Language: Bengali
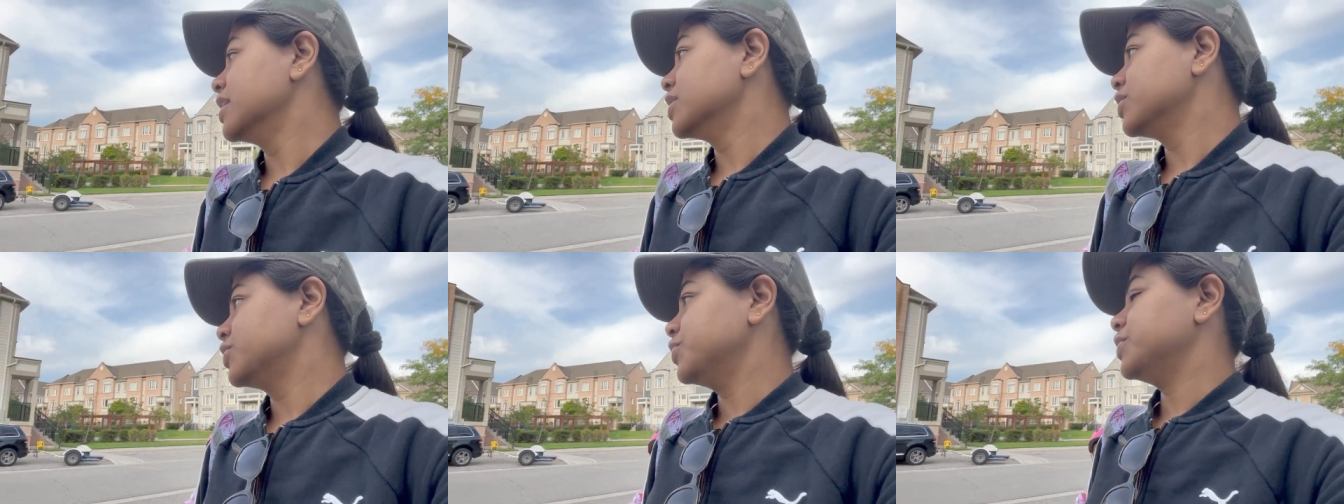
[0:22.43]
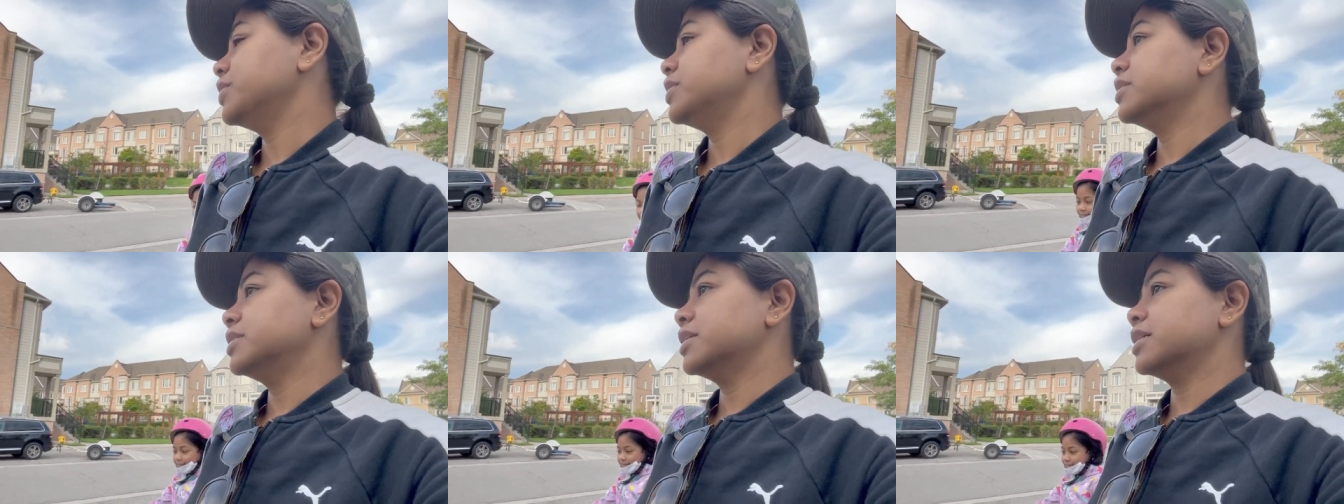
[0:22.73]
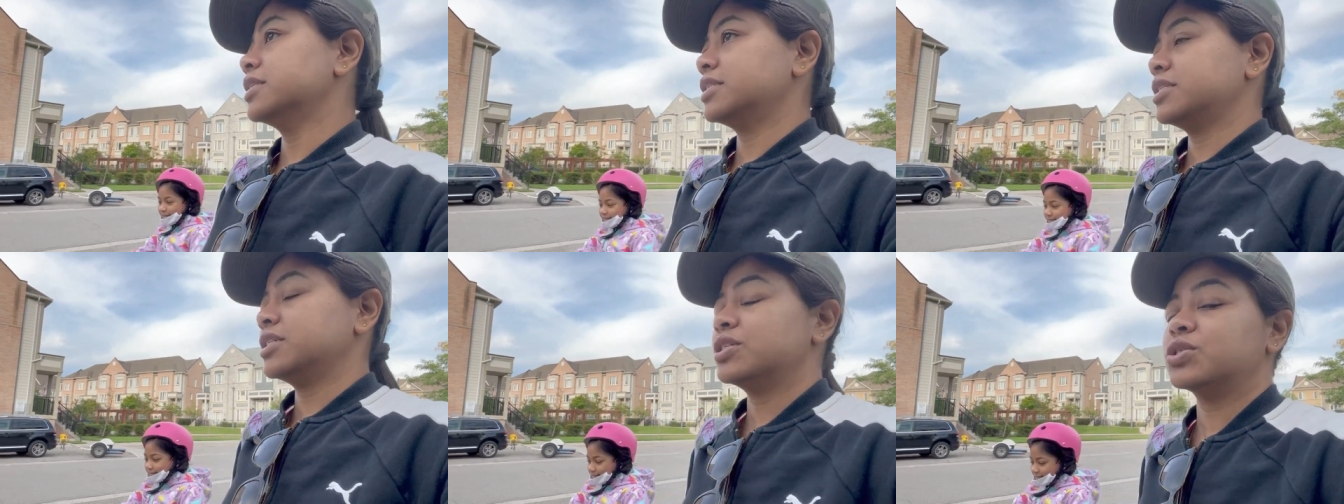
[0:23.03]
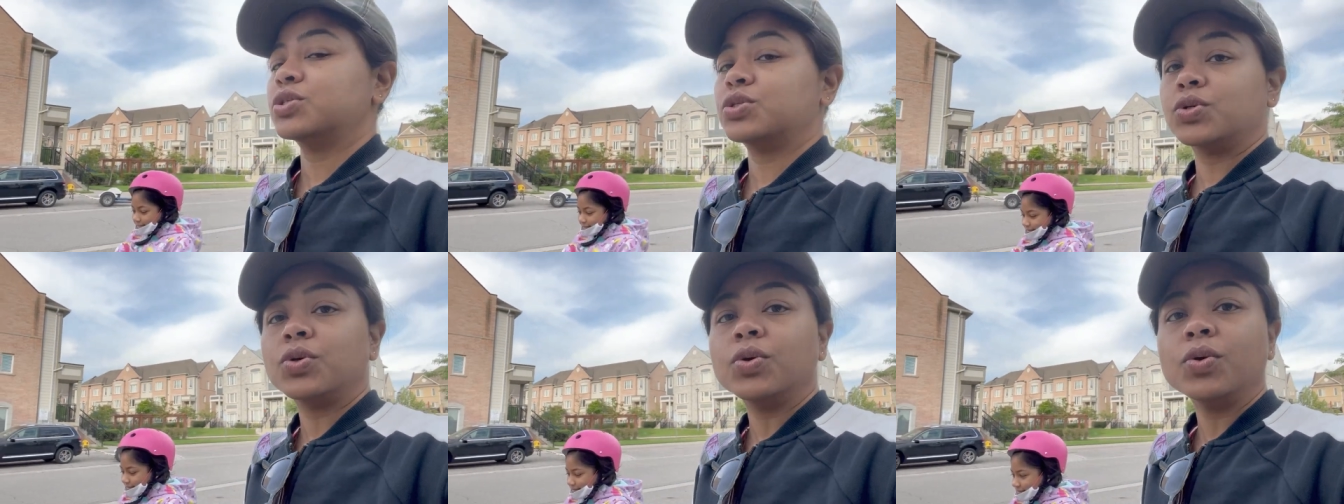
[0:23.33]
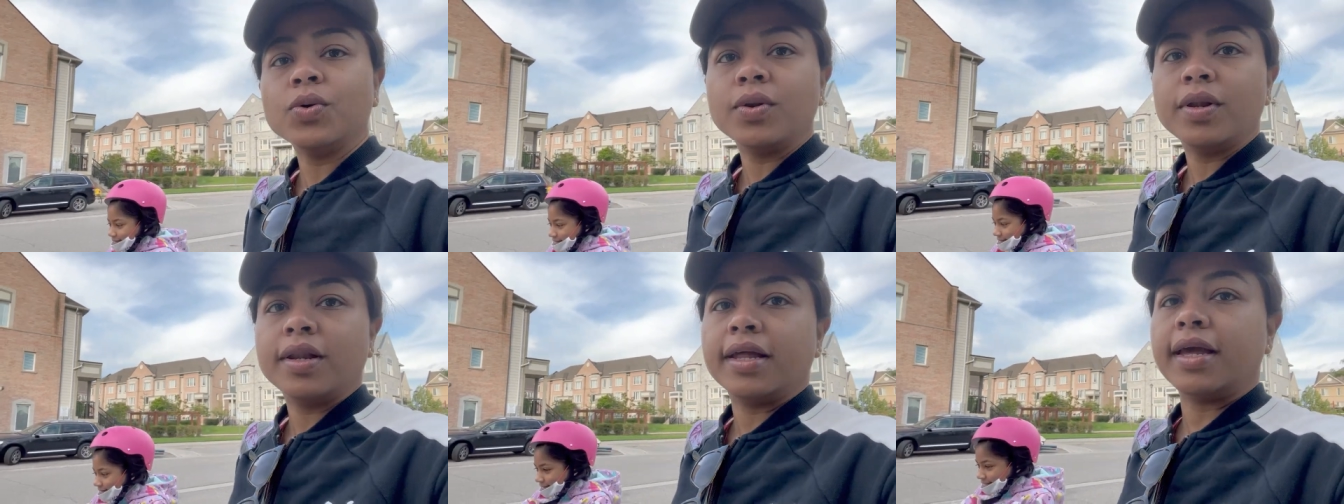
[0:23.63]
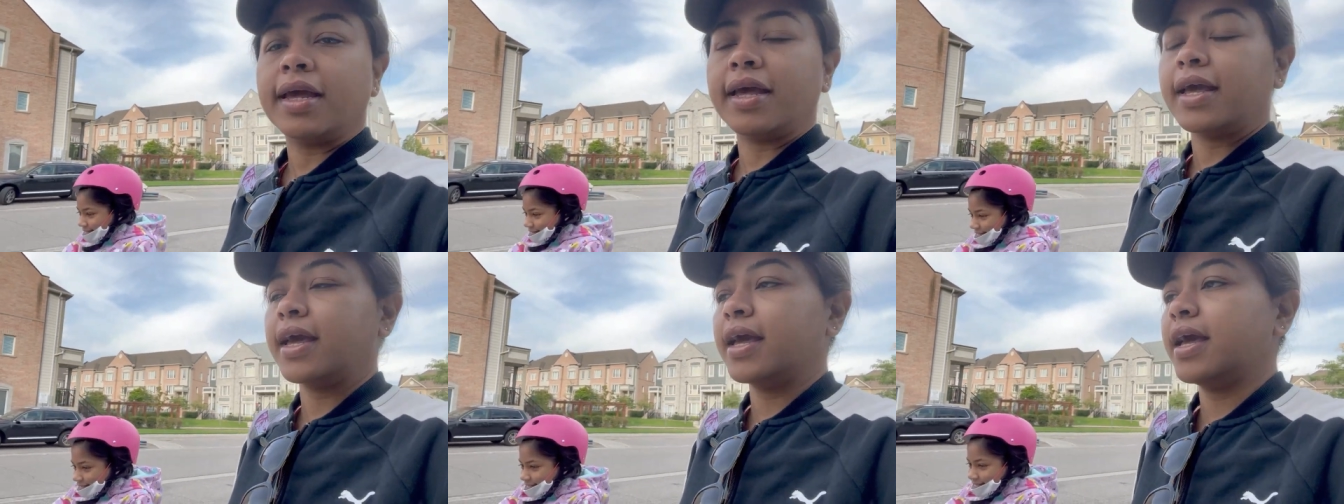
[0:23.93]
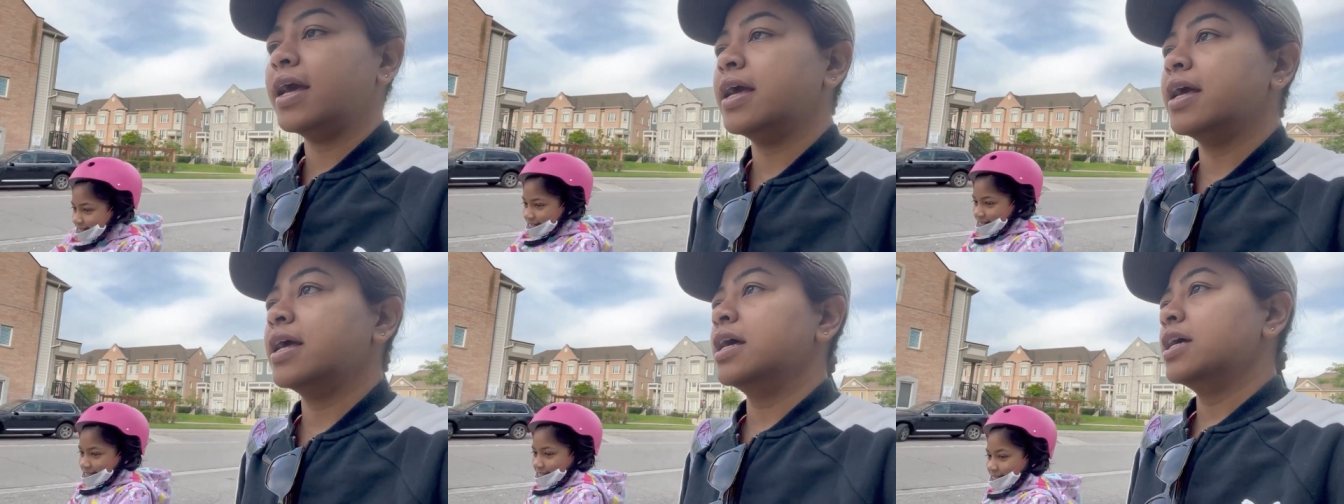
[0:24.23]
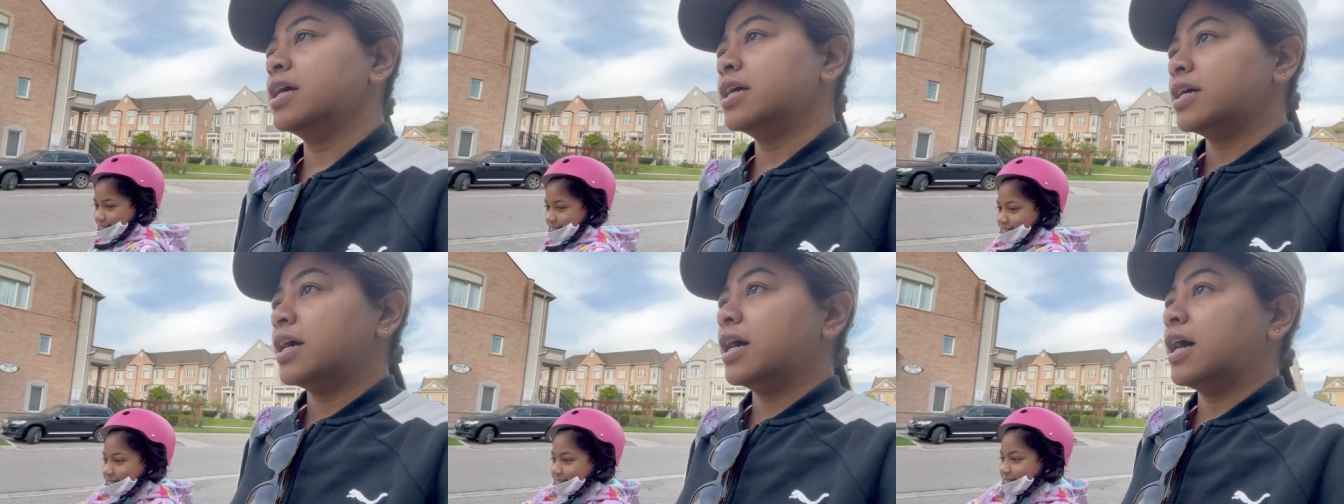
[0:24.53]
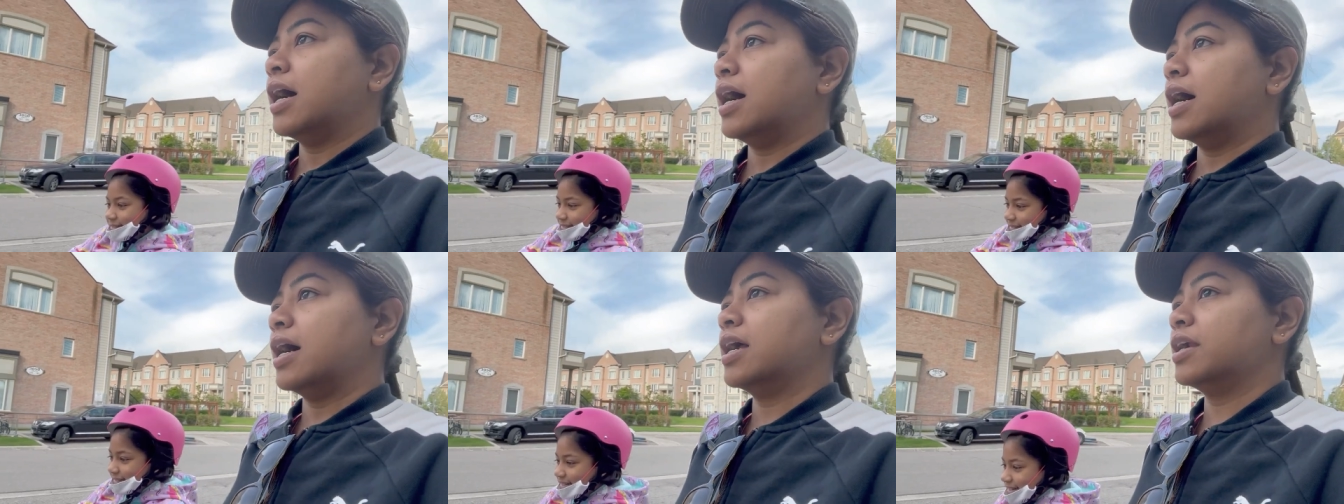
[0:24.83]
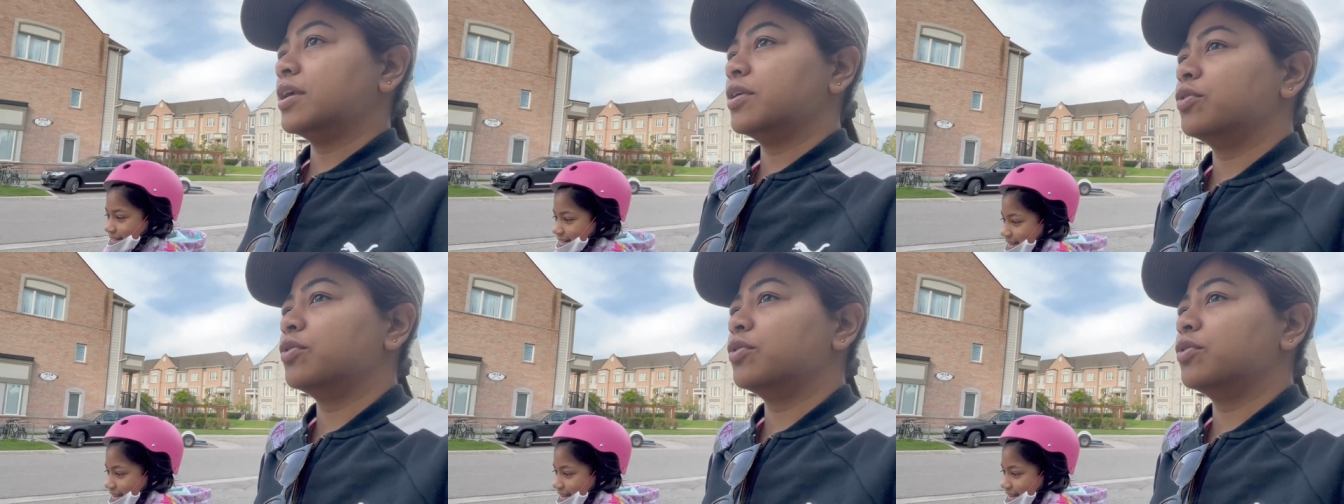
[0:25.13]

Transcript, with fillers: টুইটে যাচ্ছে স্কুলে আর